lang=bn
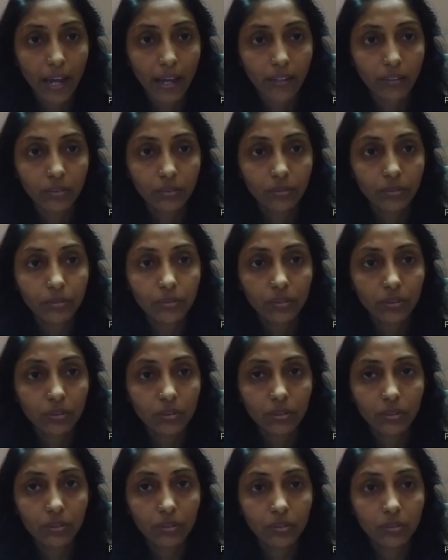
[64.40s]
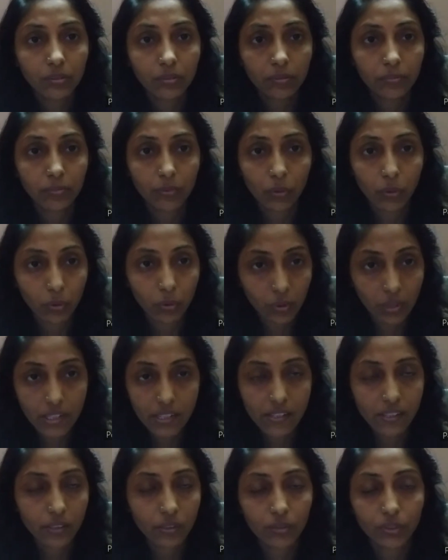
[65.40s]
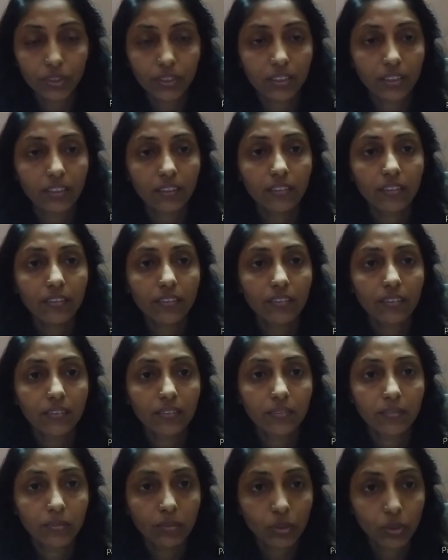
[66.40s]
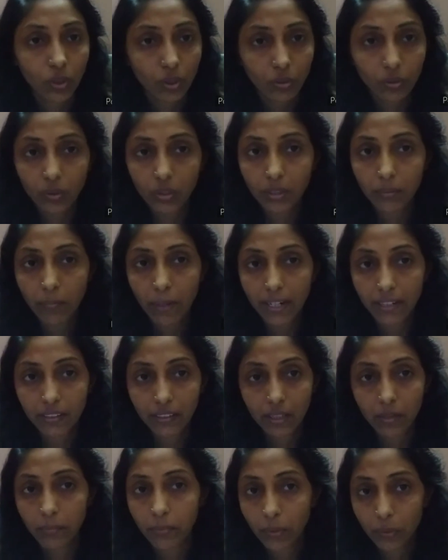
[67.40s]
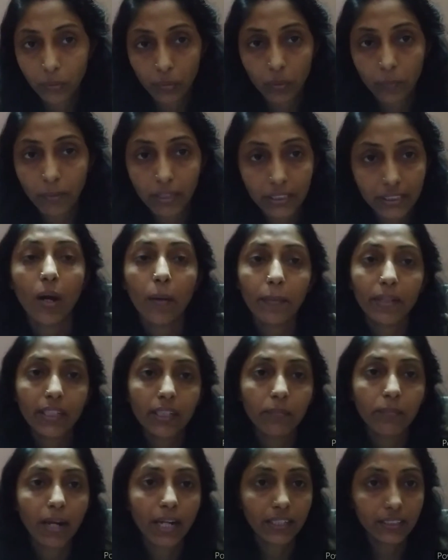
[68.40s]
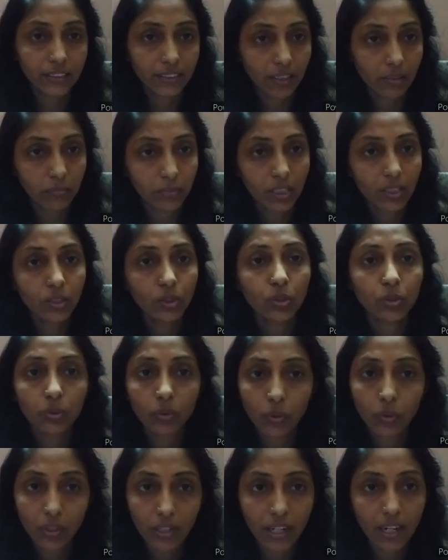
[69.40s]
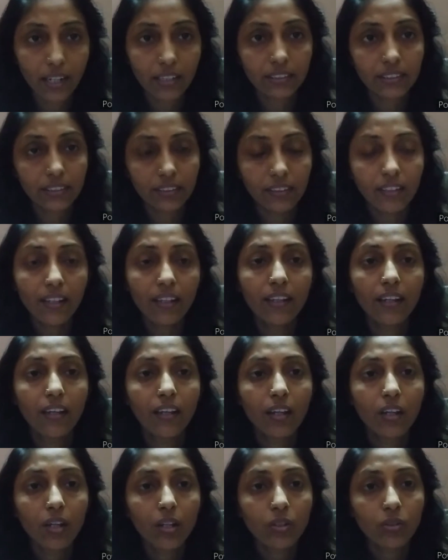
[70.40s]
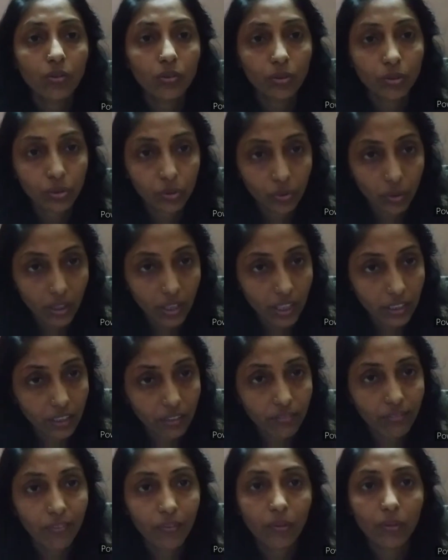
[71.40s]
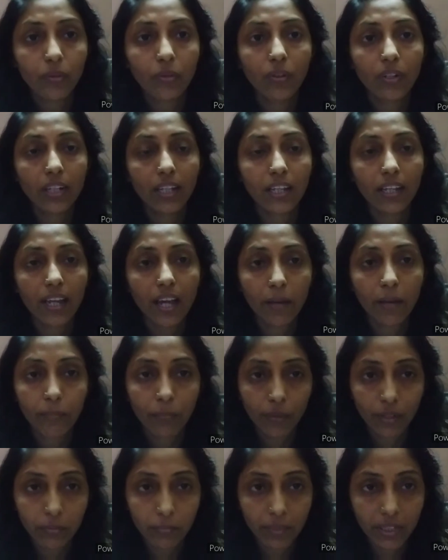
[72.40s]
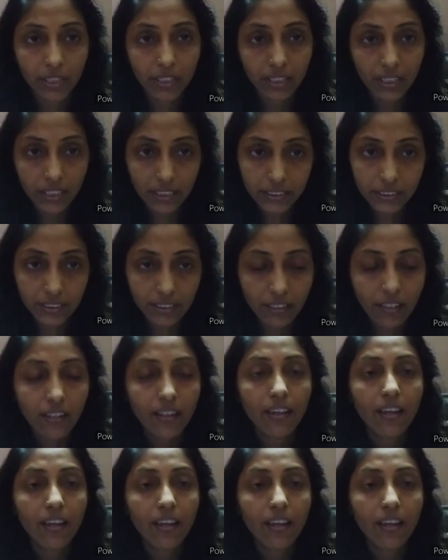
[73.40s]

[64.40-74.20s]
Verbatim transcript: এখন তো করোনা সিচুয়েশন চট করে বাড়ি থেকে বেরোতেও পারছি বাড়ির সামনে সুরক্ষা আছে তো সুরক্ষাতে ফোন করে অ্যাপয়েন্টমেন্ট নিয়েছি